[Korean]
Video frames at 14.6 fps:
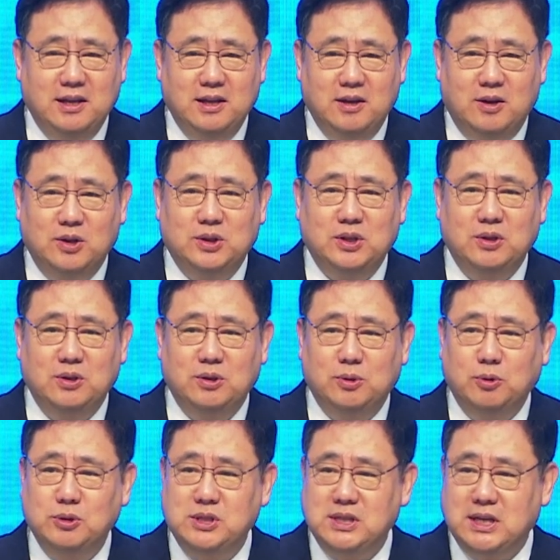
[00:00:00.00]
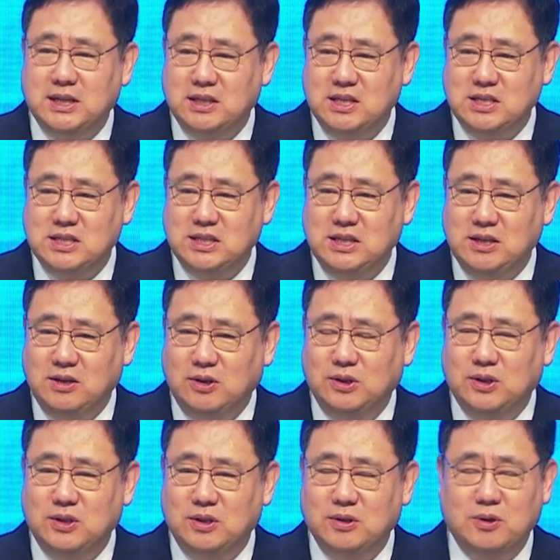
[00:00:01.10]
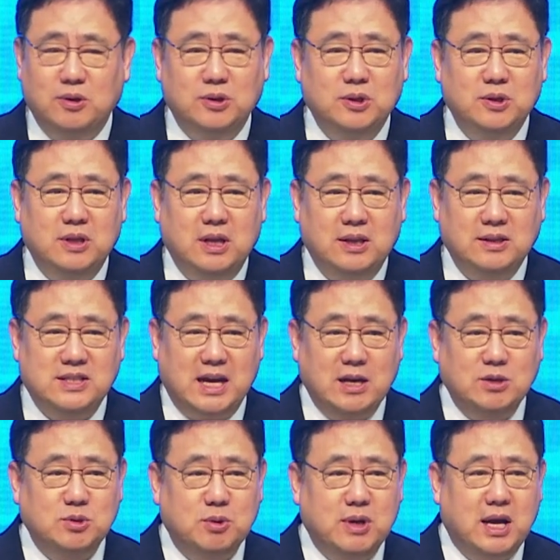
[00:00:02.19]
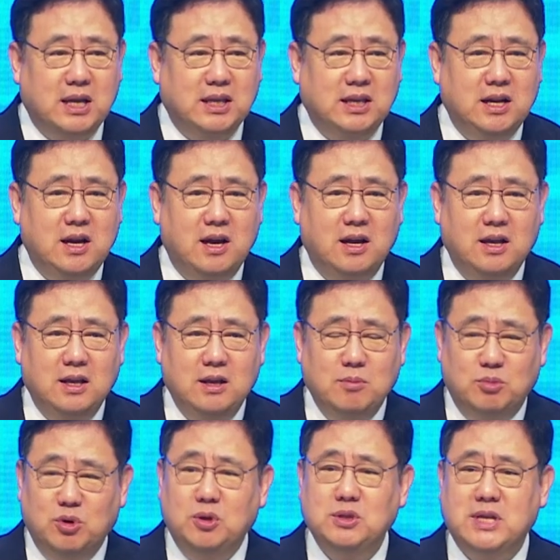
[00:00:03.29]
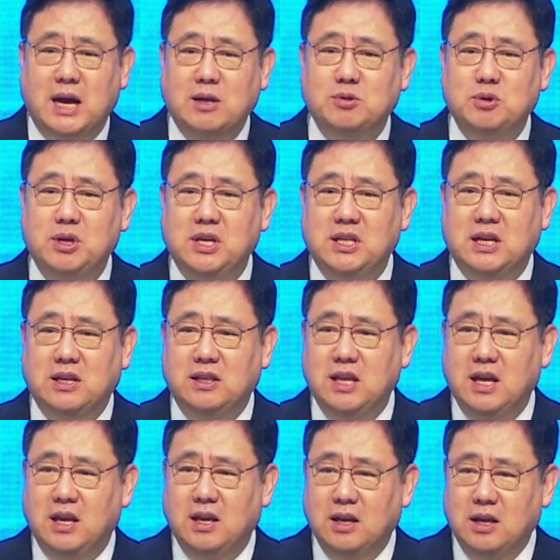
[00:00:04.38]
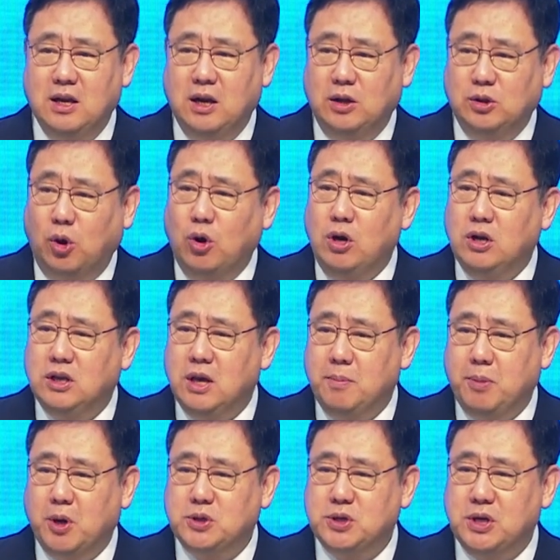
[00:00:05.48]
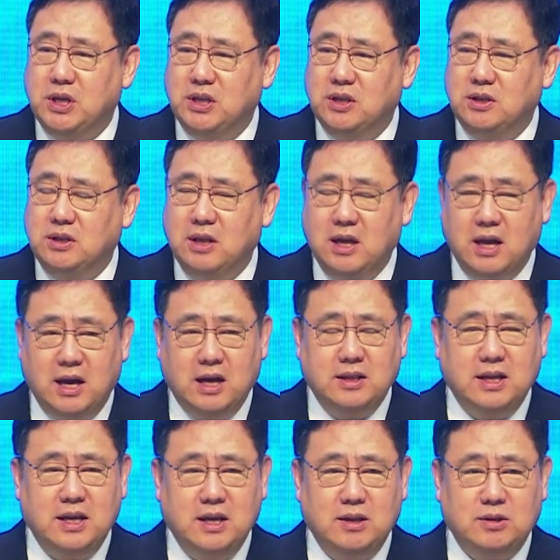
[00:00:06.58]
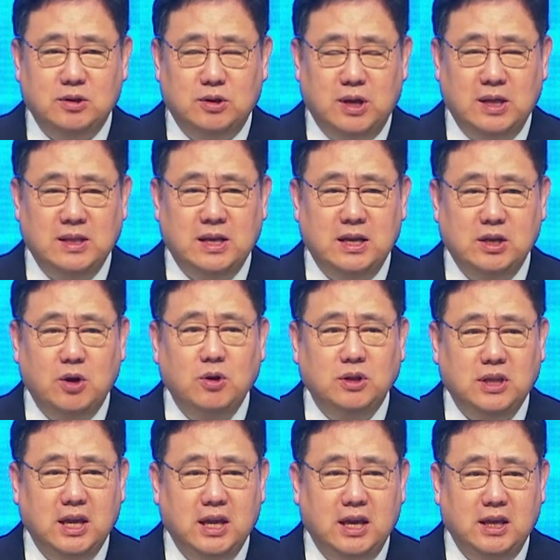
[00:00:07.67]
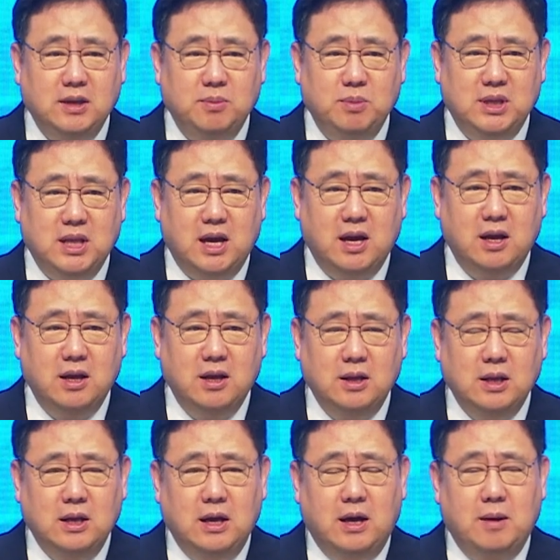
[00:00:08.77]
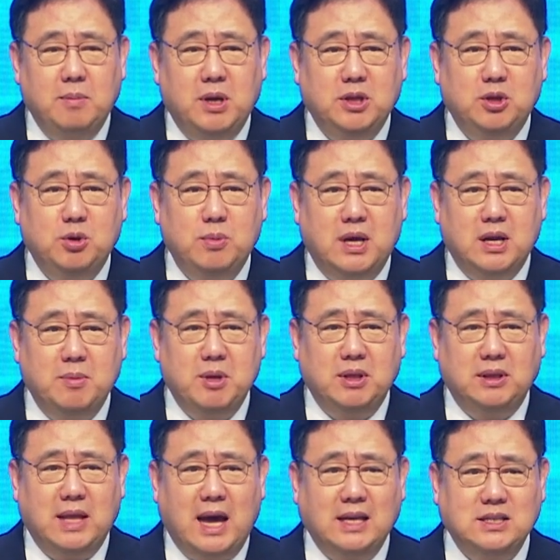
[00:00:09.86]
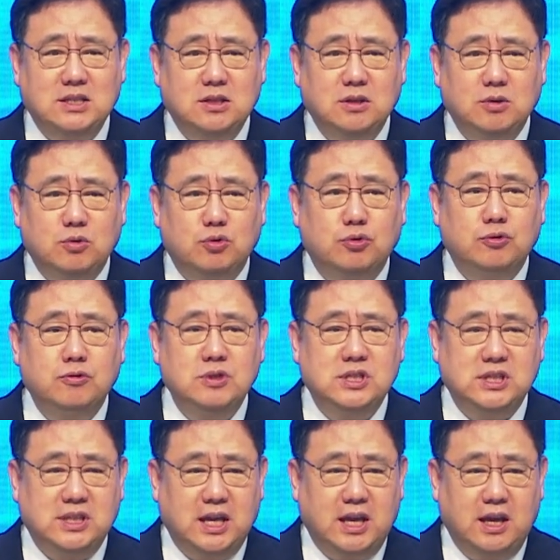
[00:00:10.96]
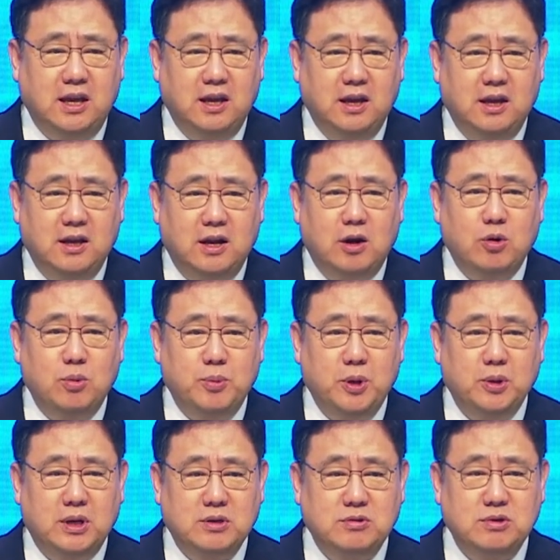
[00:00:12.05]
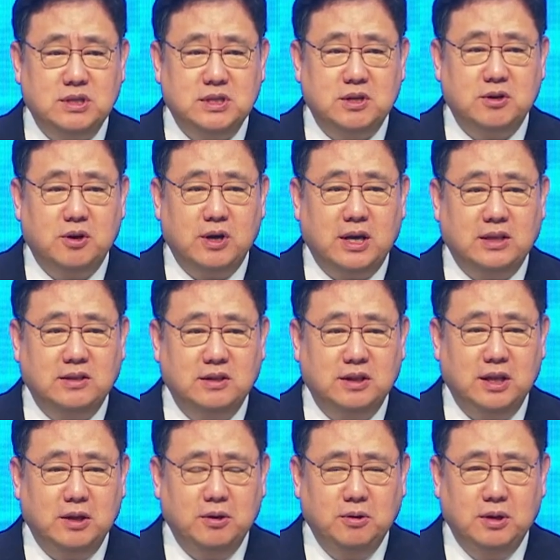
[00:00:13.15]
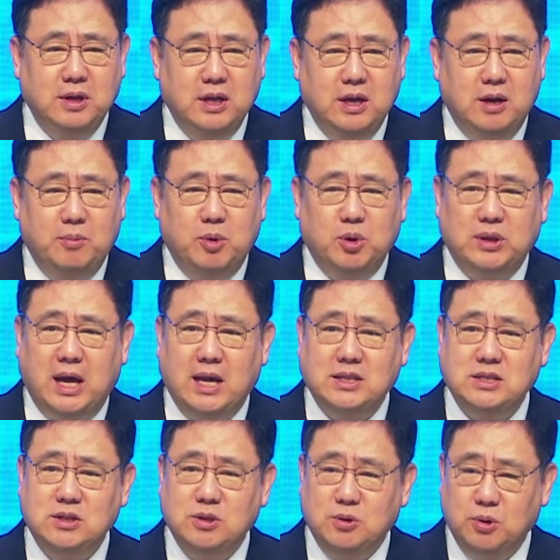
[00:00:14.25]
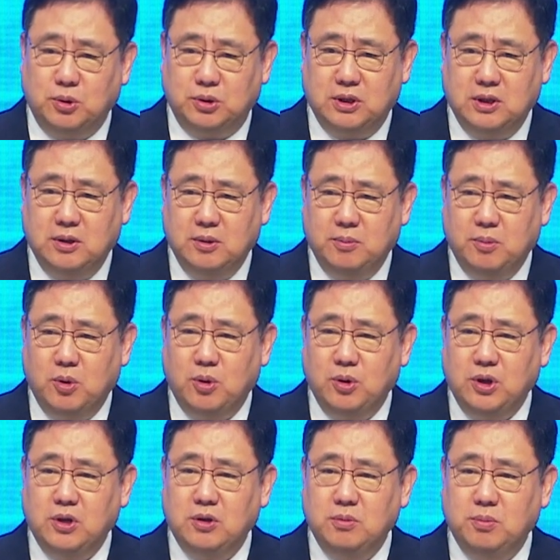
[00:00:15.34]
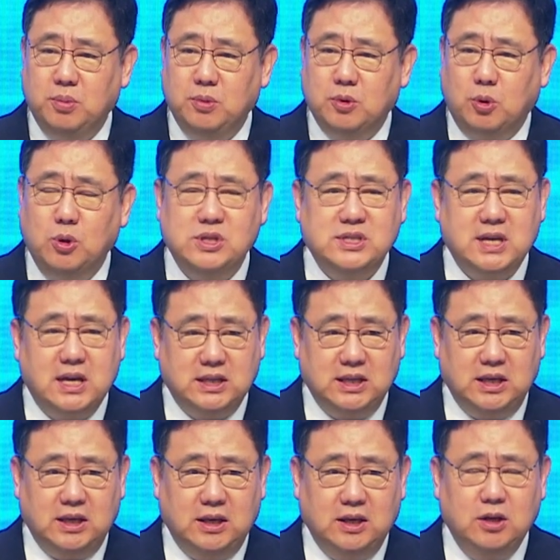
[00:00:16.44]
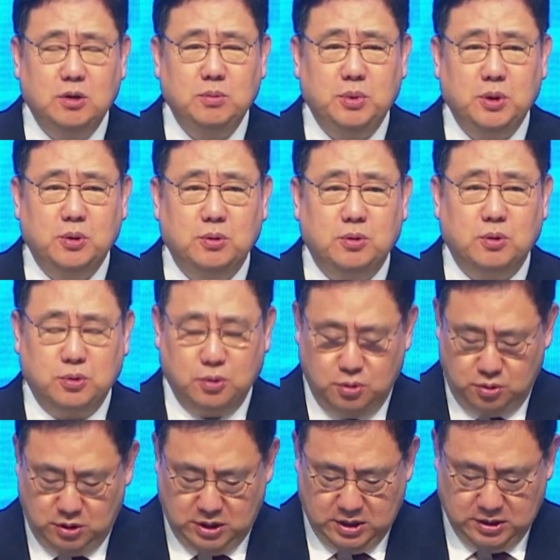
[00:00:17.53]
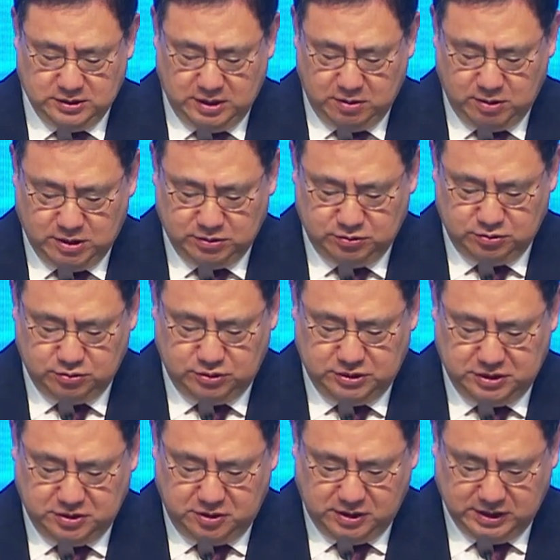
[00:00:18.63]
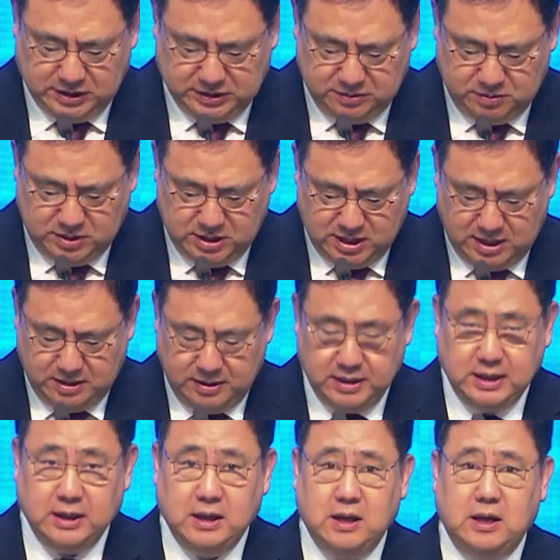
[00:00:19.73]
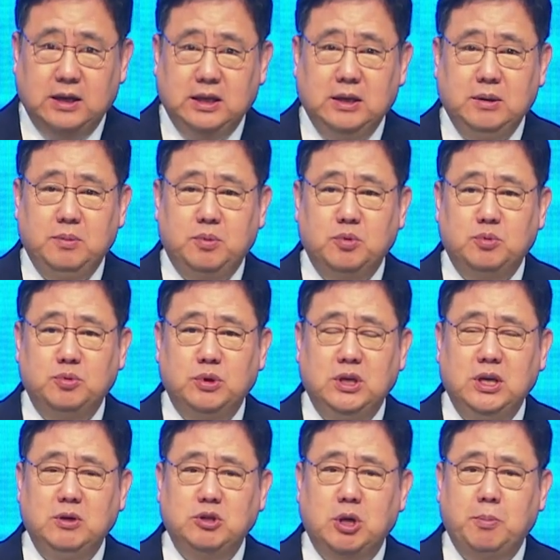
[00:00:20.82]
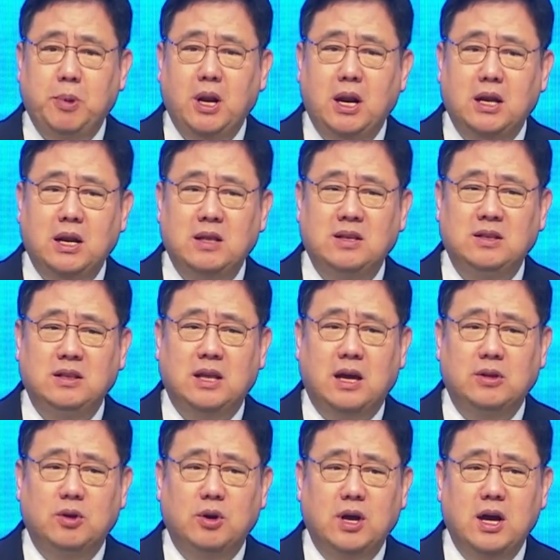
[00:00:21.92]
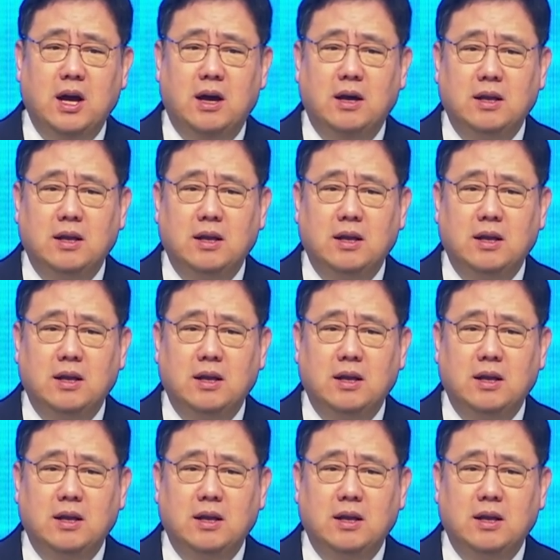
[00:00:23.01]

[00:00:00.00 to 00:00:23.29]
어떤 도시라든지 어떤 어떤 장소가 아니라 물론 장소이긴 한데 넓게 퍼져 있는 하나의 하나의 형태입니다. 한마디로 말하면 낮은 구릉지대라고 표현할 수 있을 것 같은데요. 뭐 낮은 곳, 뭐 이런 골짜기 이런 표현으로도 사용할 수 있을 것 같습니다. 이 부부 이 셰펠라라는 단어가